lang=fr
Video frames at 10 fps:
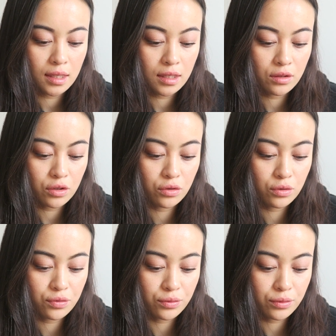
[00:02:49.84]
Il une note
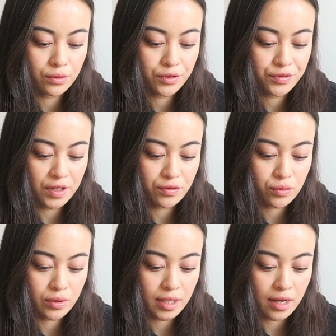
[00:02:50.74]
de fond, fève,
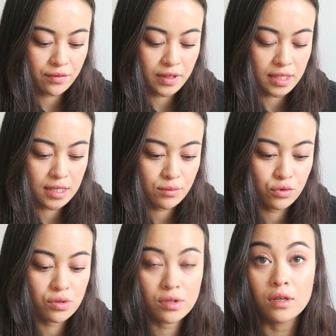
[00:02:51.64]
tonka, vanille,
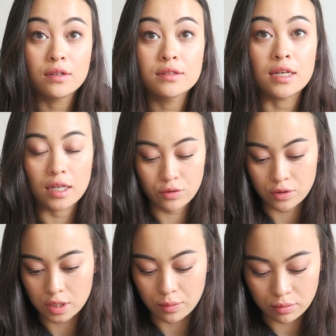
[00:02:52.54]
musc. Oh, ça a l'air de
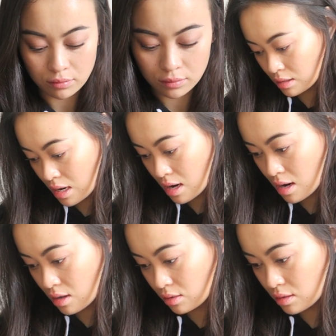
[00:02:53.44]
sentir bon.
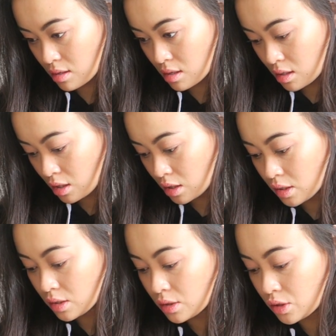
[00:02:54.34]
Waouh
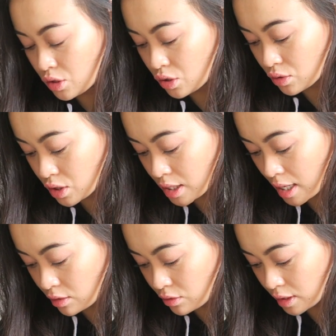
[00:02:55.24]

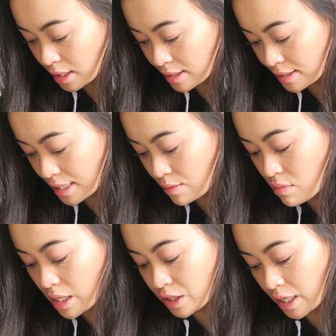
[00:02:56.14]
Jean-Charles de
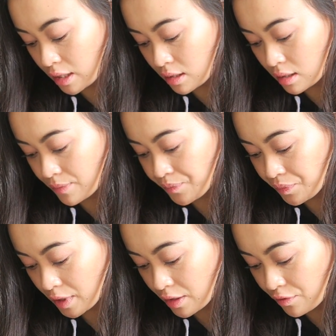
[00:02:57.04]
Castelbajac.
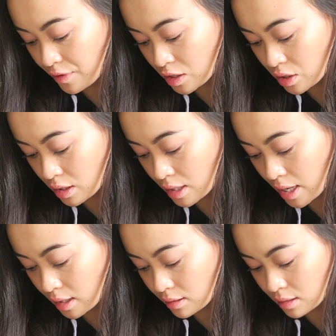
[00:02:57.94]
Fashion
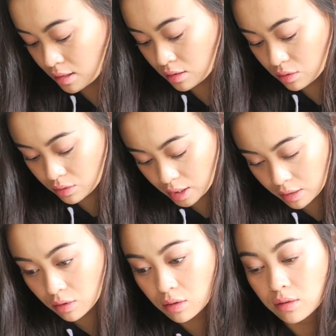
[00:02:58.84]
Art and
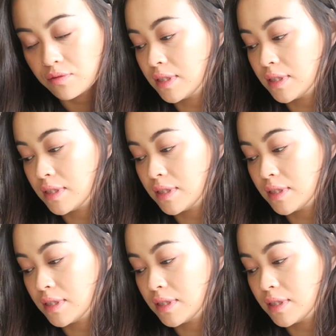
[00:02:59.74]
Rock'n'Roll.